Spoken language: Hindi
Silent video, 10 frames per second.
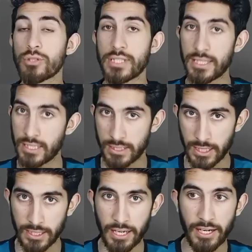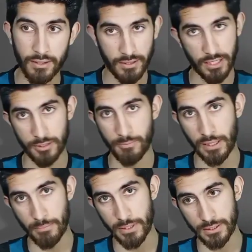वो ज़्यादा दिया गया है अड़तालीस
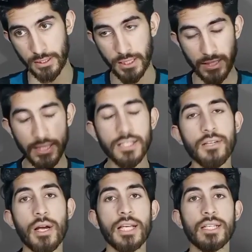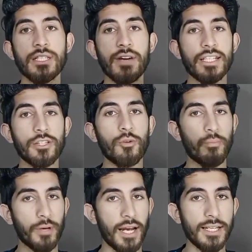मेगा पिक्सल का जिसकी वजह से इस डिवाइस की जो
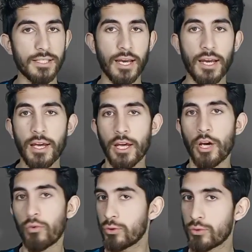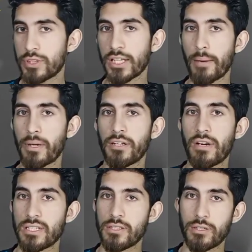प्राइस है वो दूसरे गेमिंग
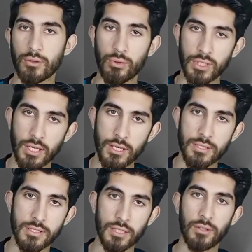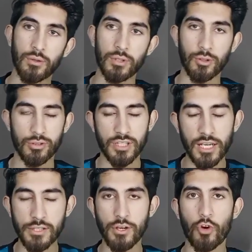डिवाइसेज से थोड़ी ज़्यादा होगी और
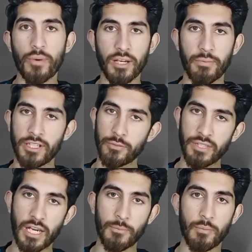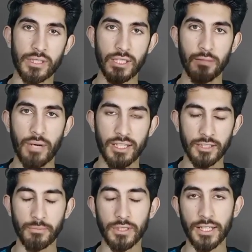सत्ताईस हज़ार रुपये के बजट में ये आपको पाकिस्तानी
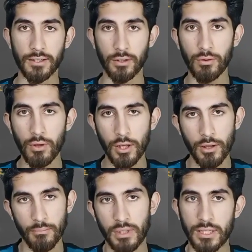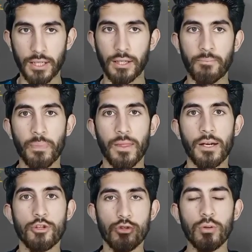मार्केट में देखने को मिल जाएगा
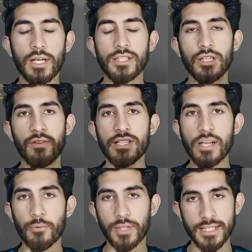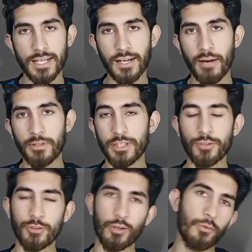सो गाइज ये डिवाइस आपको कैसा लगा आपने
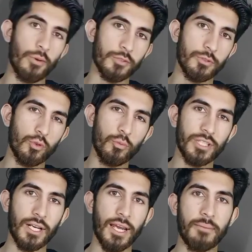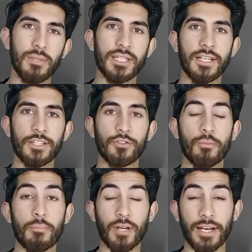नीचे मुझे कमेंट बॉक्स में जरूर बताना है मिलते हैं नेक्स्ट
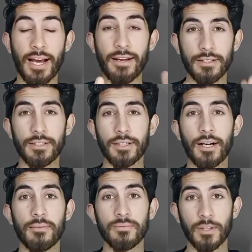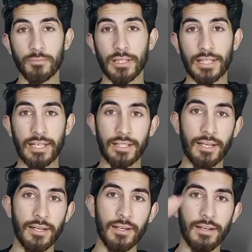वीडियो में अपना ख्याल रखिएगा तब तक के लिए
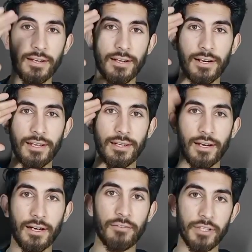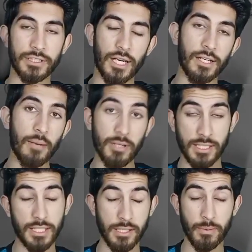अल्लाह हाफिज़ अगर आपका
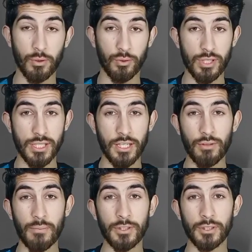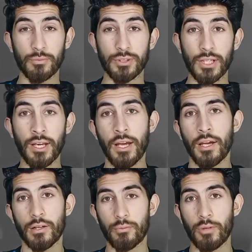किसी किस्म का कोई क्वेश्चन है तो आप नीचे मुझसे
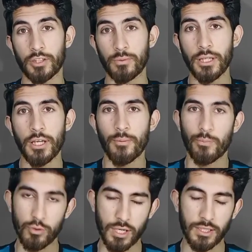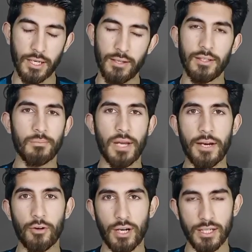कमेंट बॉक्स में पूछ सकते हैं
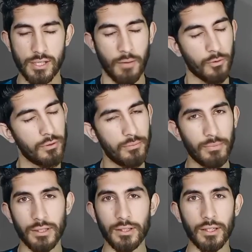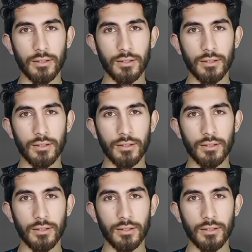रिप्लाई और आर्ट्स आपको मिलते